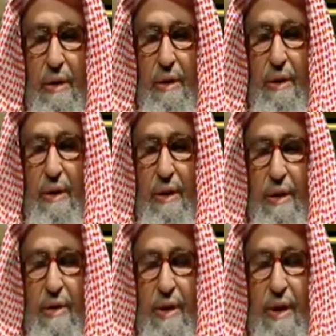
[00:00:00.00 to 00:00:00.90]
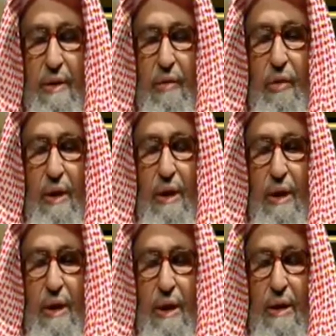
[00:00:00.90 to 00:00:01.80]
الذين شهدوا على
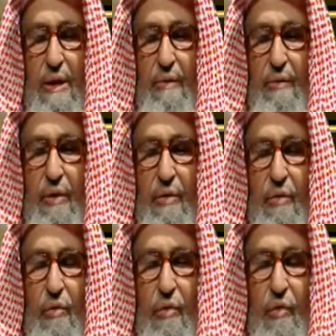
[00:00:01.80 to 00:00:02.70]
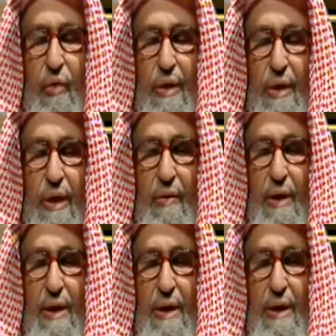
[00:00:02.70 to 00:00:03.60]
حق من الحقوق أو
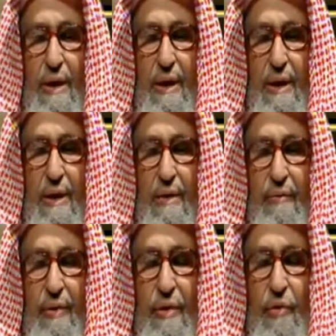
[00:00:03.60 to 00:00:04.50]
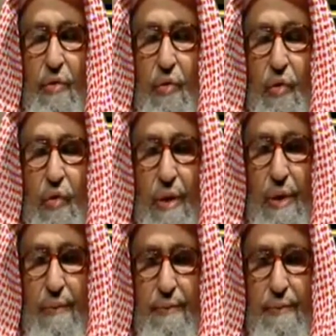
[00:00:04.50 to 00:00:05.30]
على دين من الديون